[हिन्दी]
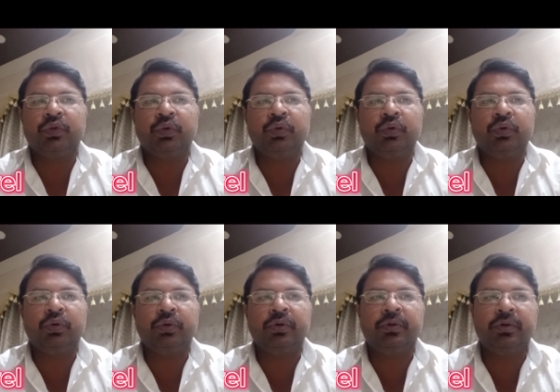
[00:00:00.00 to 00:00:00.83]

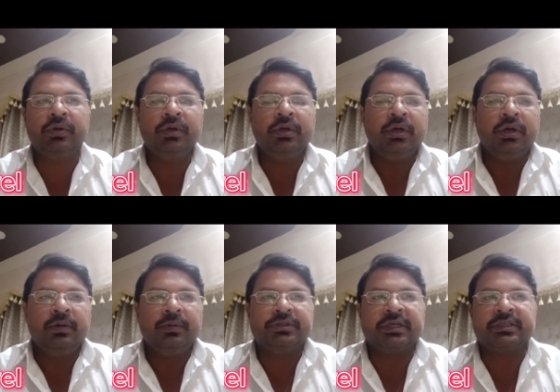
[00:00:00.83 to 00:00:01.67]
तो
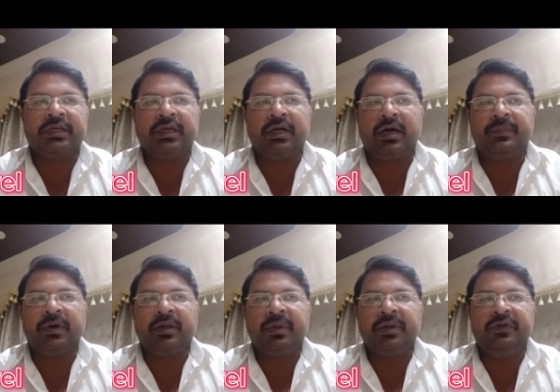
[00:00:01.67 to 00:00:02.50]
जैसे कि आप
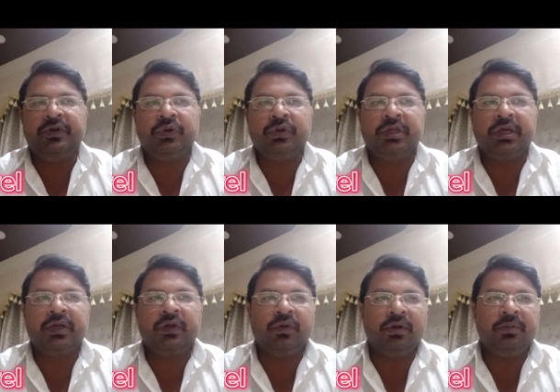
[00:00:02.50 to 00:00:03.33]
अगर मेरी वीडियो को
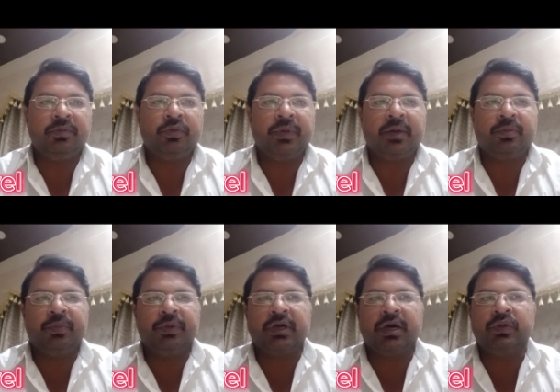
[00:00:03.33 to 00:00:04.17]
देख रहे होंगे तो मैं
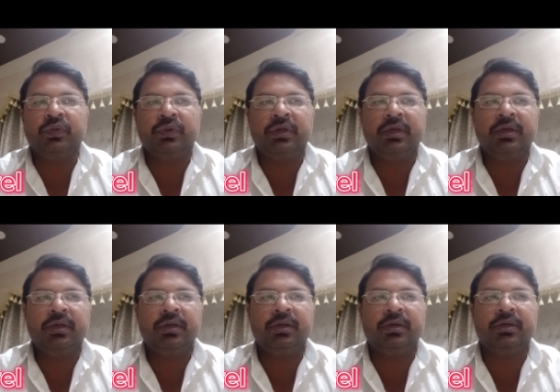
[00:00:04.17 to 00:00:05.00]
आपको बता दूं कि
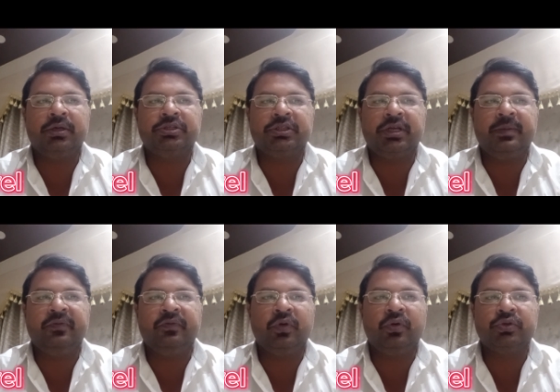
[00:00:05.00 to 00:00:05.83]
जितने
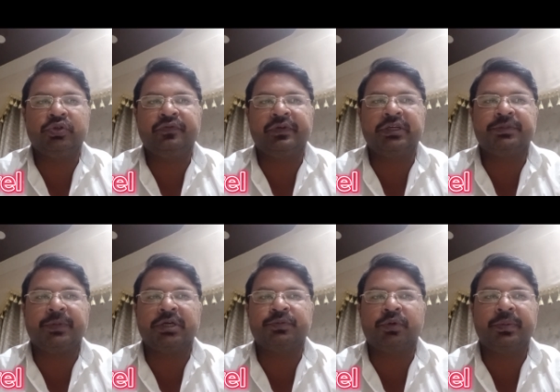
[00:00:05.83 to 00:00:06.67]
भी वो लोग जो फ्रेश
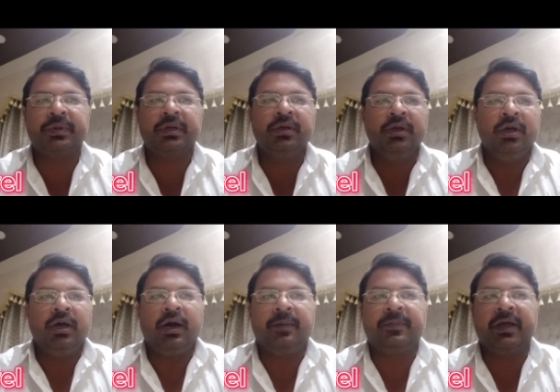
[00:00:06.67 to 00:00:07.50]
पासपोर्ट पे
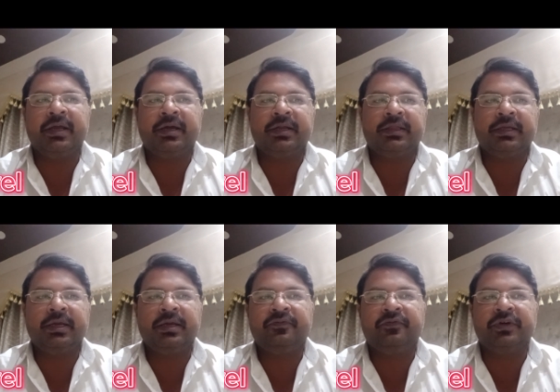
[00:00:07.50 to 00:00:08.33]
अप्लाई करते
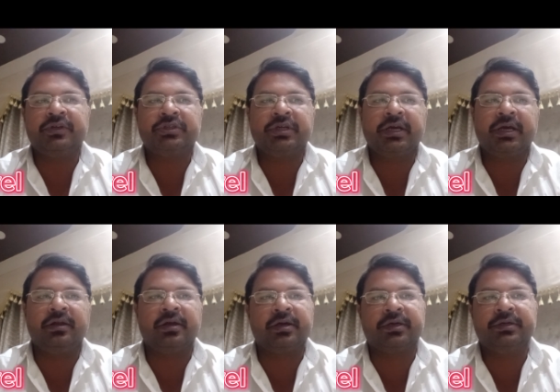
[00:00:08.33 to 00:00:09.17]
हैं फर्स्ट है
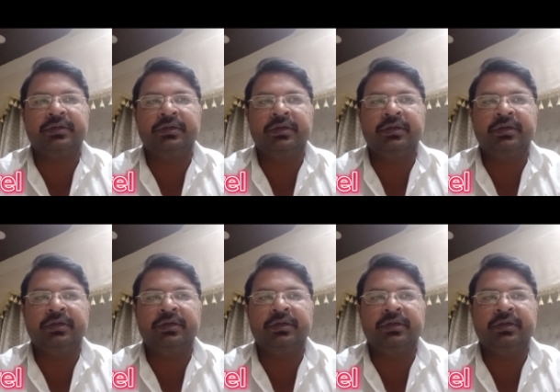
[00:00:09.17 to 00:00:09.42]
लक